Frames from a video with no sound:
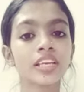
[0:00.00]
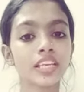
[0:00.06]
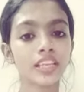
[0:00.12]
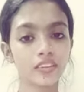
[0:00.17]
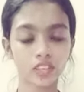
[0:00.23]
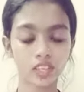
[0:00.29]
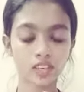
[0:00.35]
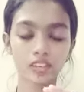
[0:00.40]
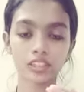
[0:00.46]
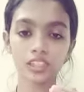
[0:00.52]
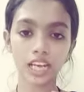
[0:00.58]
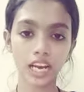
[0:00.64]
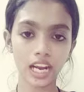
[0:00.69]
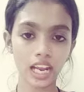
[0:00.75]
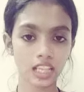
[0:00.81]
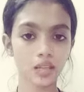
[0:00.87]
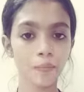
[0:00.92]
இவர் வந்து
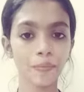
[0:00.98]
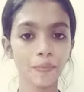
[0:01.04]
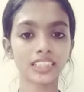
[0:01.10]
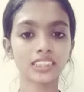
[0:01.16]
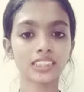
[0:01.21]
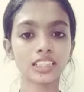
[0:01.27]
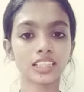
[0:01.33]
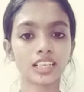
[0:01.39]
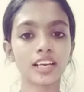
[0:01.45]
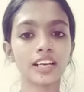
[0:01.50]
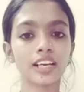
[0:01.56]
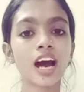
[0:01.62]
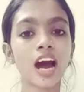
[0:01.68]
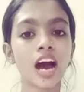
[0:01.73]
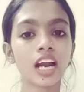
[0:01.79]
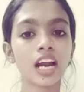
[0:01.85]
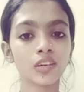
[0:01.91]
நல்லா தான் பேசியிருக்காரு
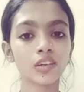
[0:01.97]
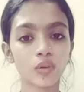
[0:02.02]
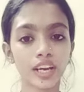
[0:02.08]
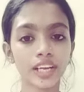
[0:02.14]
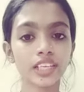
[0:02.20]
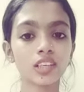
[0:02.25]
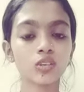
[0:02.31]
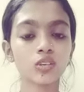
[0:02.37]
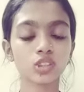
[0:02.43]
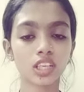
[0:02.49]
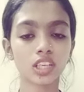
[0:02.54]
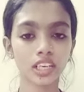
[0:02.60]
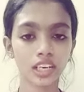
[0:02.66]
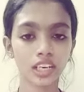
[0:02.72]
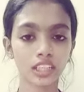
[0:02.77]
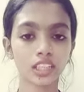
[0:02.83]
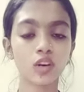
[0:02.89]
ஆனால் ஒயிட்
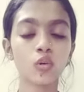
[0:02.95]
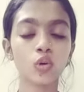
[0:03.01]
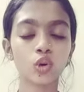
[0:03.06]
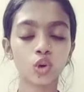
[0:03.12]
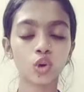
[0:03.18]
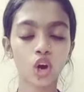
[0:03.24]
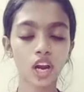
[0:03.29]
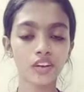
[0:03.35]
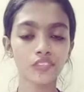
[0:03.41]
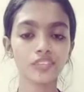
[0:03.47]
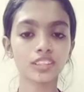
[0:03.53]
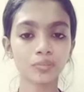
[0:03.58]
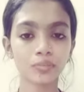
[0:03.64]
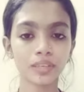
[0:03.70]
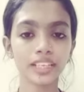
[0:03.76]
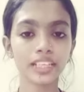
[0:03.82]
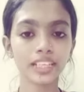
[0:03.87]
ஹவுஸில் நடந்த ஒரு
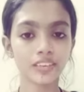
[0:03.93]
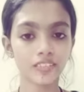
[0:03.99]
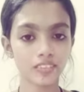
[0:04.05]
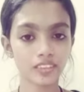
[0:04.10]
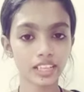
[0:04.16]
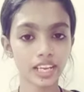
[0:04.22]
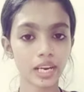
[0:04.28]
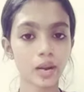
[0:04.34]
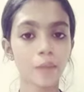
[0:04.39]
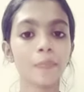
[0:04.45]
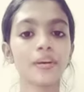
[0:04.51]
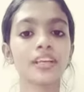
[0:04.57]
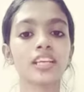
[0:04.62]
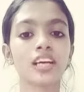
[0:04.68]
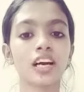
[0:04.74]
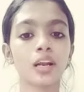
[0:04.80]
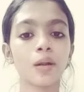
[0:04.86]
கான்ஃபரன்ஸ் மீட்டிங்கில் இவர் வந்து என்ன
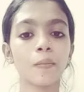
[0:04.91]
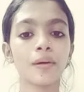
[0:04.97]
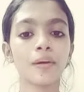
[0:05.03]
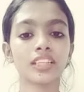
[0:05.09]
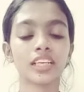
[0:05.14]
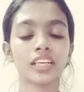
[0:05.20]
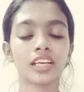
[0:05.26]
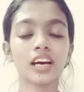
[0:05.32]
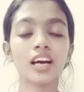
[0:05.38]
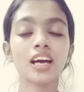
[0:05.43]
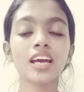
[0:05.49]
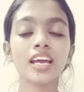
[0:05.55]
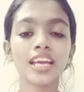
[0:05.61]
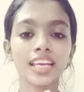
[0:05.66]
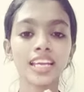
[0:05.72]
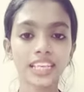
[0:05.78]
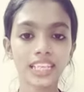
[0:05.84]
பண்ணியிருக்காருன்னு பார்த்தீங்கன்னா
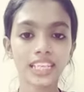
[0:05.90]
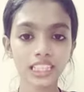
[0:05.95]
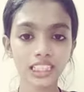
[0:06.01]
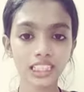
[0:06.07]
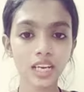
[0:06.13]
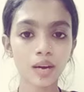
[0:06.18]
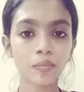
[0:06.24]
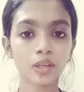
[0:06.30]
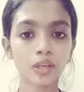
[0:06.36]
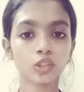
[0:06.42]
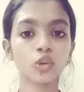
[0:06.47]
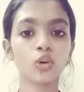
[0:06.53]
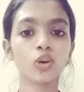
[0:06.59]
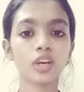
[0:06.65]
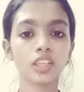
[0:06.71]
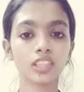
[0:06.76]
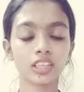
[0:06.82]
இந்தியா
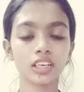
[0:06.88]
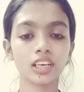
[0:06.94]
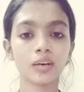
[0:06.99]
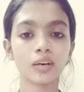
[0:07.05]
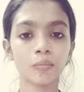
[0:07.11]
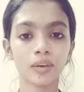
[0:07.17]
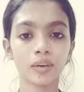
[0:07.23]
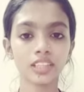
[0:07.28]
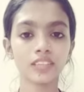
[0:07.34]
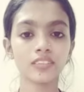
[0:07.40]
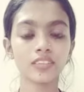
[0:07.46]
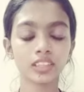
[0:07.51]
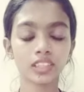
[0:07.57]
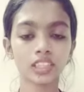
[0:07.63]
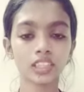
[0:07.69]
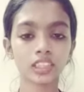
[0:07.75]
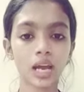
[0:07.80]
மட்டும் அந்த மருந்தை
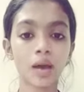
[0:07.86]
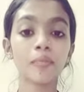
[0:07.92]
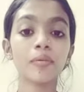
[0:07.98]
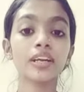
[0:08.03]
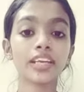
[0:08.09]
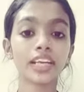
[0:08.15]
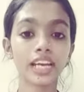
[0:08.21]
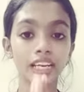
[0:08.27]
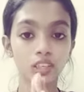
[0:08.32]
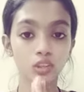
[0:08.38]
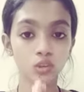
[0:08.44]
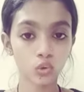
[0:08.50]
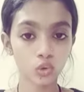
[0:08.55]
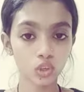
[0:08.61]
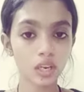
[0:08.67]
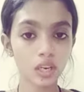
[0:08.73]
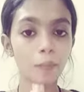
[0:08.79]
வந்து அந்த டேப்லெட் எங்ககிட்ட
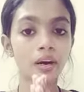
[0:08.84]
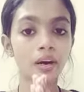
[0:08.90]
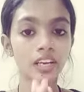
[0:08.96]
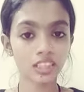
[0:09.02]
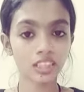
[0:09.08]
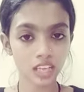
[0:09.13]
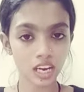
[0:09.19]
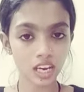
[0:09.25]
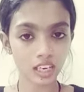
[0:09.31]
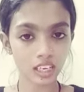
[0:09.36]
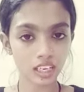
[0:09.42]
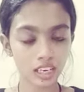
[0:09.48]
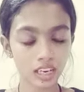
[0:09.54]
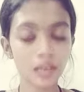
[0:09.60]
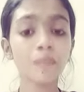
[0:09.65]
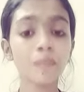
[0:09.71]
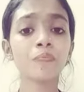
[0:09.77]
கொடுக்க
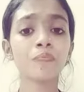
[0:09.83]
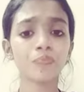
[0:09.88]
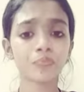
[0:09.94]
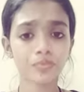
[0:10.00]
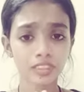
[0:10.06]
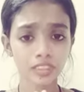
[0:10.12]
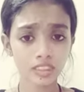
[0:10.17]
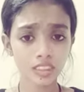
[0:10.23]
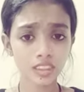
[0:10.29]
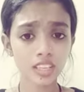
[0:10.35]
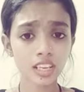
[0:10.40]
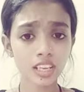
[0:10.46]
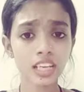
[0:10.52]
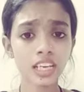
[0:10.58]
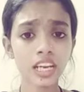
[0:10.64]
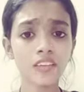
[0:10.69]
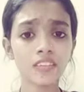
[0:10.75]
மறுத்தாங்கன்னா
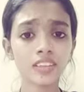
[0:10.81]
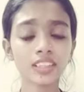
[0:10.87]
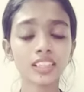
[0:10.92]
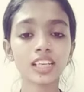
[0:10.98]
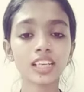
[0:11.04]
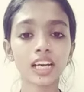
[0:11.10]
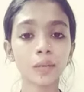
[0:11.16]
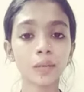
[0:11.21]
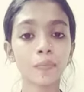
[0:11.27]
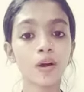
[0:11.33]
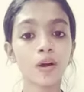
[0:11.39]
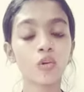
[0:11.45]
நான் வந்து கண்டிப்பாக